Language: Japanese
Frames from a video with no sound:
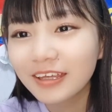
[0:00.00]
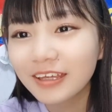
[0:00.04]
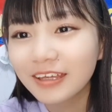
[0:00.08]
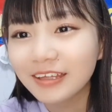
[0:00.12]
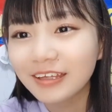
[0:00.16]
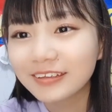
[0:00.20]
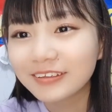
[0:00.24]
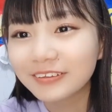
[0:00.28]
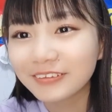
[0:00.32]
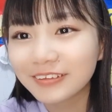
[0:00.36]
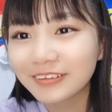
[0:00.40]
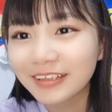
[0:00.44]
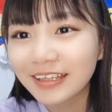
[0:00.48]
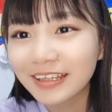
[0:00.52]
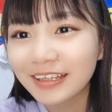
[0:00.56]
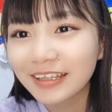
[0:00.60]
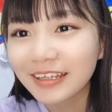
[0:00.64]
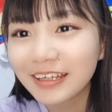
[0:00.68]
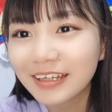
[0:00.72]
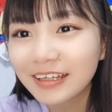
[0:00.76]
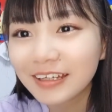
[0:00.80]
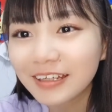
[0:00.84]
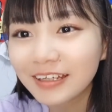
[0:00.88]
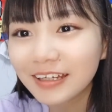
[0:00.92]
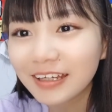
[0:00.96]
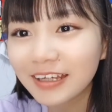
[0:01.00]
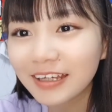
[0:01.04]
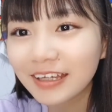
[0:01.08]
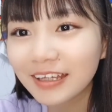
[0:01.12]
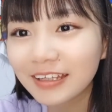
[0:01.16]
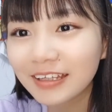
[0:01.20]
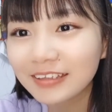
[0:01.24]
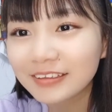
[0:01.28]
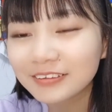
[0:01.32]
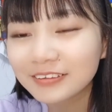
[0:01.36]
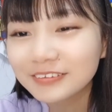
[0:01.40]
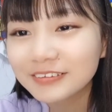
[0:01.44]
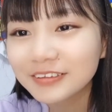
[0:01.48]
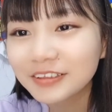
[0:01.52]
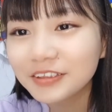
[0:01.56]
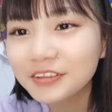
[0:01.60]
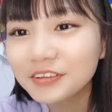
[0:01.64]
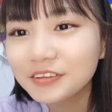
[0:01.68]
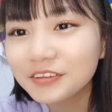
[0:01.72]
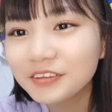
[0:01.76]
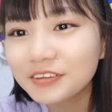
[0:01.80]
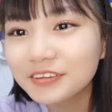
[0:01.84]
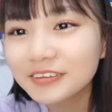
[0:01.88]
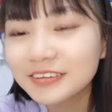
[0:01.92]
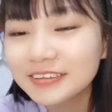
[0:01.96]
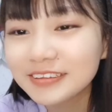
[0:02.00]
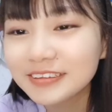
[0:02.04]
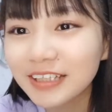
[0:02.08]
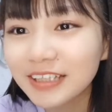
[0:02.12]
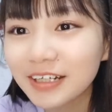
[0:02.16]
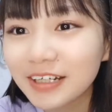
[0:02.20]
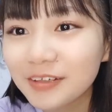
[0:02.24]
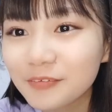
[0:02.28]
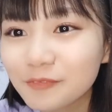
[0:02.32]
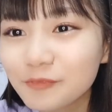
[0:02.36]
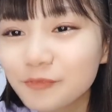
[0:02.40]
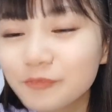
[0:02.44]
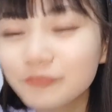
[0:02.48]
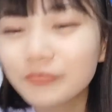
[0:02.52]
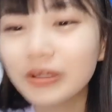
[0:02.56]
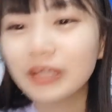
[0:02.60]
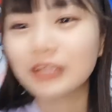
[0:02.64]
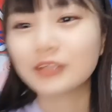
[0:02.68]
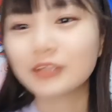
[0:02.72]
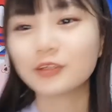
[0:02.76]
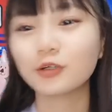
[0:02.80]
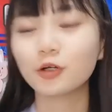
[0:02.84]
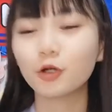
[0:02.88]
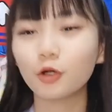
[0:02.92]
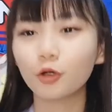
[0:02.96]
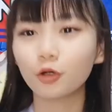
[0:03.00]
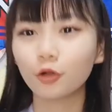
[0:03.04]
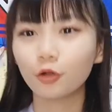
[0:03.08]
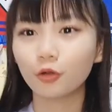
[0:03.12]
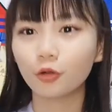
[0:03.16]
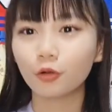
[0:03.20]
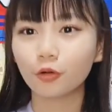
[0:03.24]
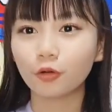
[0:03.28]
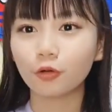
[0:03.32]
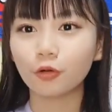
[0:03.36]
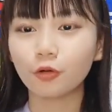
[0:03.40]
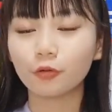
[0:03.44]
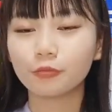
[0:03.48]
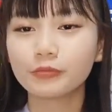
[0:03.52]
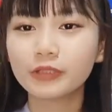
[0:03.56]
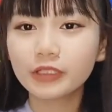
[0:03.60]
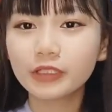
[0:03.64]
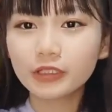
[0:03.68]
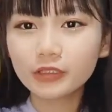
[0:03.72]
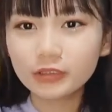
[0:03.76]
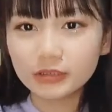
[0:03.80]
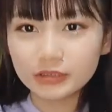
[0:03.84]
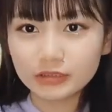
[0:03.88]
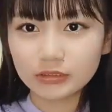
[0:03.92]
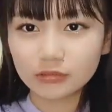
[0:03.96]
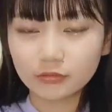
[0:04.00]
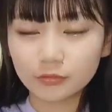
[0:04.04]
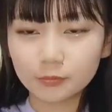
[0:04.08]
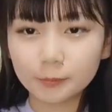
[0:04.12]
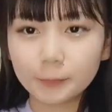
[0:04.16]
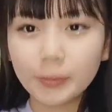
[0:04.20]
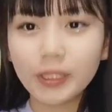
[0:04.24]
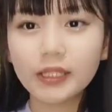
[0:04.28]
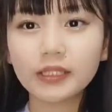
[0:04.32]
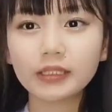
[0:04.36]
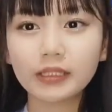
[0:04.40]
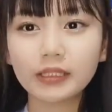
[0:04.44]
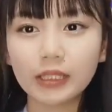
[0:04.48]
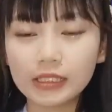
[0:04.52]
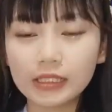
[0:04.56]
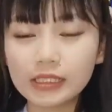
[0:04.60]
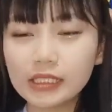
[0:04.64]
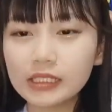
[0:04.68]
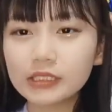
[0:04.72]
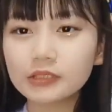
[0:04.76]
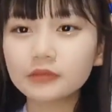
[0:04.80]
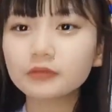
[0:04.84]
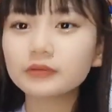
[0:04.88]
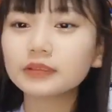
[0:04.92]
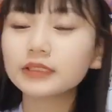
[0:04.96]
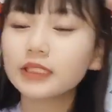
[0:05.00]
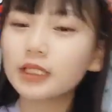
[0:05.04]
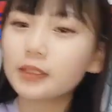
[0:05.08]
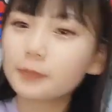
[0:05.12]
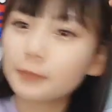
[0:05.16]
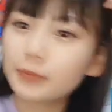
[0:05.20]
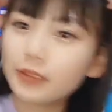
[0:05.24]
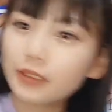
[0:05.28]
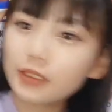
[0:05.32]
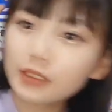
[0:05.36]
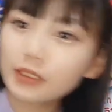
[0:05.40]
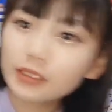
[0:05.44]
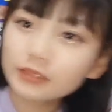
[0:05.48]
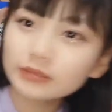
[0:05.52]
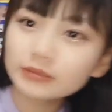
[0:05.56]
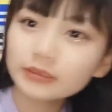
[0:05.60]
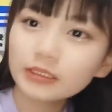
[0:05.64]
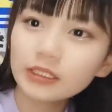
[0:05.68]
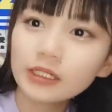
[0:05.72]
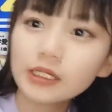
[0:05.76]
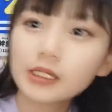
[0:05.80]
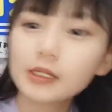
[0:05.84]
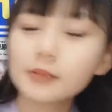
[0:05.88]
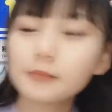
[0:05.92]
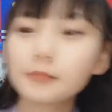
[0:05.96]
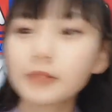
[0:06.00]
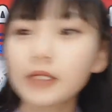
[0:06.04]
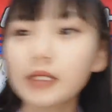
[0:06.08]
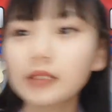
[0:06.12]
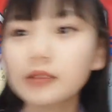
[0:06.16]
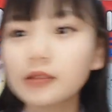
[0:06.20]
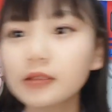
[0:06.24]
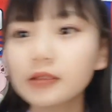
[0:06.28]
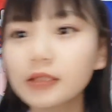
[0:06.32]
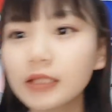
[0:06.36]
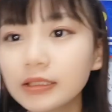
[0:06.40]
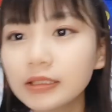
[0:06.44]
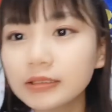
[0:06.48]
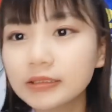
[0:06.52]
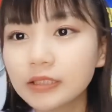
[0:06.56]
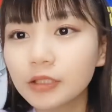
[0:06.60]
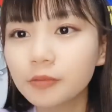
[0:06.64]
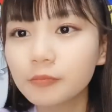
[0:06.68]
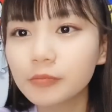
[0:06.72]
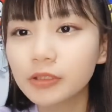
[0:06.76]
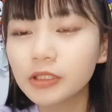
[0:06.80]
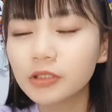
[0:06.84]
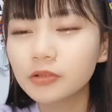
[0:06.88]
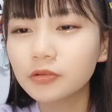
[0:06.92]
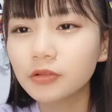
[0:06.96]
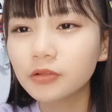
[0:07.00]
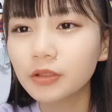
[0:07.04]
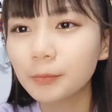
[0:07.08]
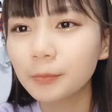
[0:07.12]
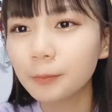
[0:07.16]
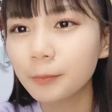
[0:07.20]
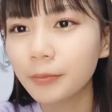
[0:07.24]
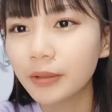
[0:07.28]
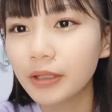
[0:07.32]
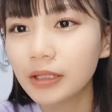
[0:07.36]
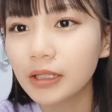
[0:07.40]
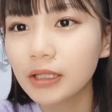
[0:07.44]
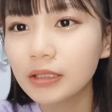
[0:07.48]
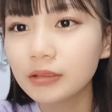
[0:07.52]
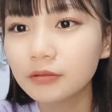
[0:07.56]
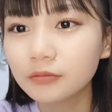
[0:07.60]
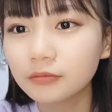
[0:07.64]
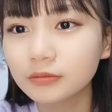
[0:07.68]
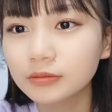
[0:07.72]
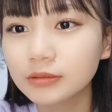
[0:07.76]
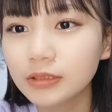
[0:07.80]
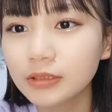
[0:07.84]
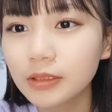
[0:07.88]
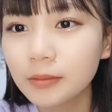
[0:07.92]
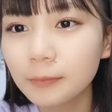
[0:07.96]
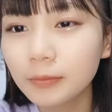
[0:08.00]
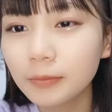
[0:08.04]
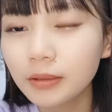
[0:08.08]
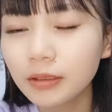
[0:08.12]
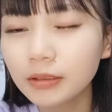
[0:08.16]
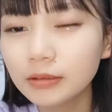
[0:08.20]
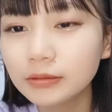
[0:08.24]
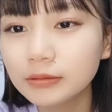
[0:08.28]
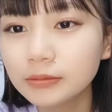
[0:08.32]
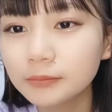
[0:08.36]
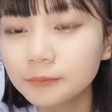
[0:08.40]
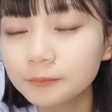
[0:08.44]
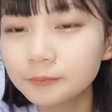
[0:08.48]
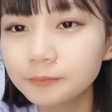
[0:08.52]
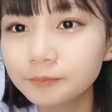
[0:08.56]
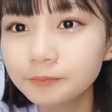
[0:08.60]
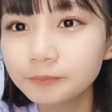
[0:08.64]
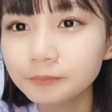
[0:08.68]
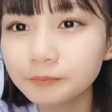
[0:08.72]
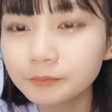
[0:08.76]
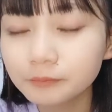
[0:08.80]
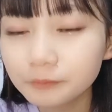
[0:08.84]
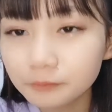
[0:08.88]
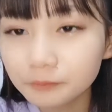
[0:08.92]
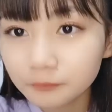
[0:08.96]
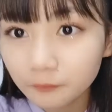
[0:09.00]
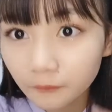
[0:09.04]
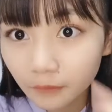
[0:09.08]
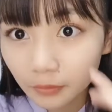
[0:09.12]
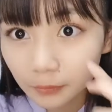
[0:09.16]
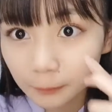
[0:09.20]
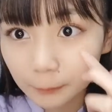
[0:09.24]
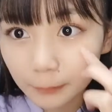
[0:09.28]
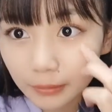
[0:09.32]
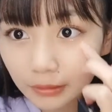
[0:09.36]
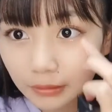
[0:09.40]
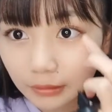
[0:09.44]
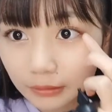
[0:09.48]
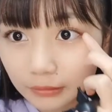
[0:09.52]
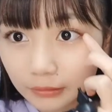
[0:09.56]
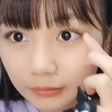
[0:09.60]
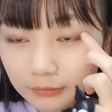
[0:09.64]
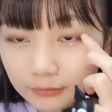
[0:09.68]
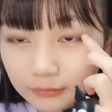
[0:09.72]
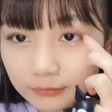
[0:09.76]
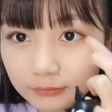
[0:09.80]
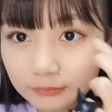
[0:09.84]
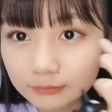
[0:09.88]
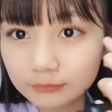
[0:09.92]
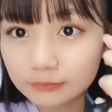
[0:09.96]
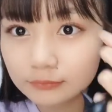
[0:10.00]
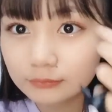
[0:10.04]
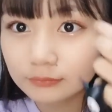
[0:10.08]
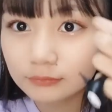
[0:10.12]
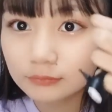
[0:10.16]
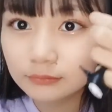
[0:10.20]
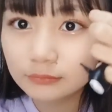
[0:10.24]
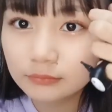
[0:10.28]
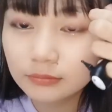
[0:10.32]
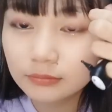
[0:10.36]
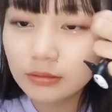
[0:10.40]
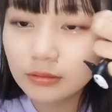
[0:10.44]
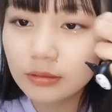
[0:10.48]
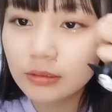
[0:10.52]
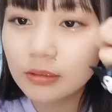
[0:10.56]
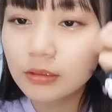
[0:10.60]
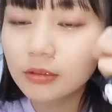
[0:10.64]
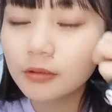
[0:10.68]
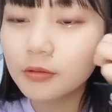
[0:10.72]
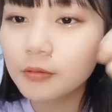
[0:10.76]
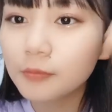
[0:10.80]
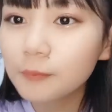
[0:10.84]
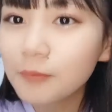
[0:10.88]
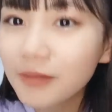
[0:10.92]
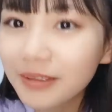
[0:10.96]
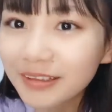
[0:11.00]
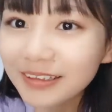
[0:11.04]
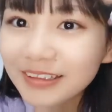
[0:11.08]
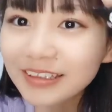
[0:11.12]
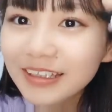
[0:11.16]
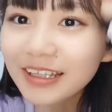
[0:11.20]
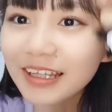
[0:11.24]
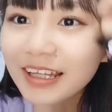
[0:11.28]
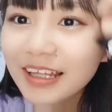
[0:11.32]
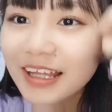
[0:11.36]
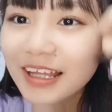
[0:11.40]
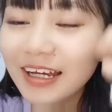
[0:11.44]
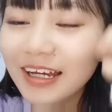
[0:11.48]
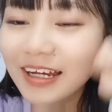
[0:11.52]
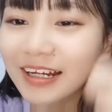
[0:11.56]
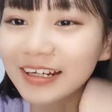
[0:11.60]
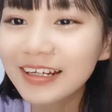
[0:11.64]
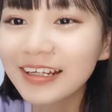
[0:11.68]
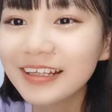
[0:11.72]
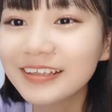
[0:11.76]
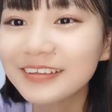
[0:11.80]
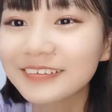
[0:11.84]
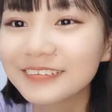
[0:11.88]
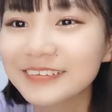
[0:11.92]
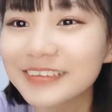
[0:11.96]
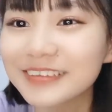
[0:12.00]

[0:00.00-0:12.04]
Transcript: えっとね、えっ、ー、と、ソイルホースさん、えっ、と、おみくじのパンダ、ありがとうございます。ブラッドダイちゃん、おめでとういっぱい、ありがとうございます。目が。ごめん、ありがとう